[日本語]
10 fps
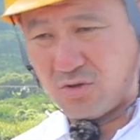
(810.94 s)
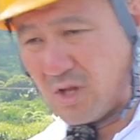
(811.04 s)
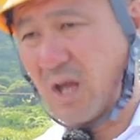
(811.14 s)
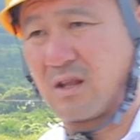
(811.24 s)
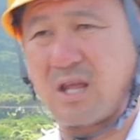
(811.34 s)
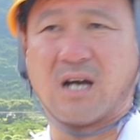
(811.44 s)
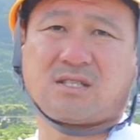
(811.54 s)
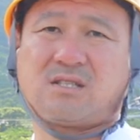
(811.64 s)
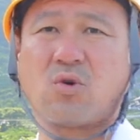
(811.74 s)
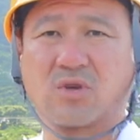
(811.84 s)
いね手
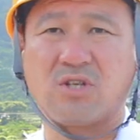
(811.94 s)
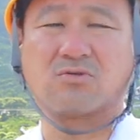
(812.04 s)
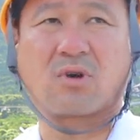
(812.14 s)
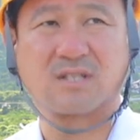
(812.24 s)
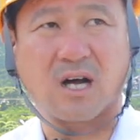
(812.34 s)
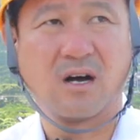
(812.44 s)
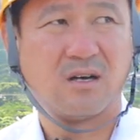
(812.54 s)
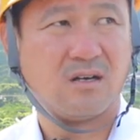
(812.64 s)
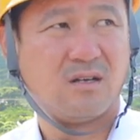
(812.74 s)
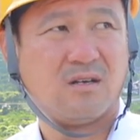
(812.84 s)
足ちょん切るとかさ
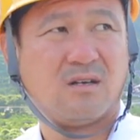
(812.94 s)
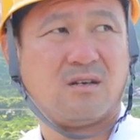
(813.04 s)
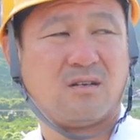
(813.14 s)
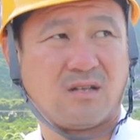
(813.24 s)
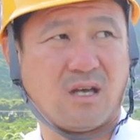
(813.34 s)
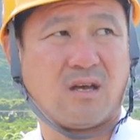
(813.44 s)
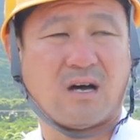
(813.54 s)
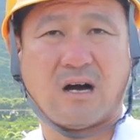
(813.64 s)
ね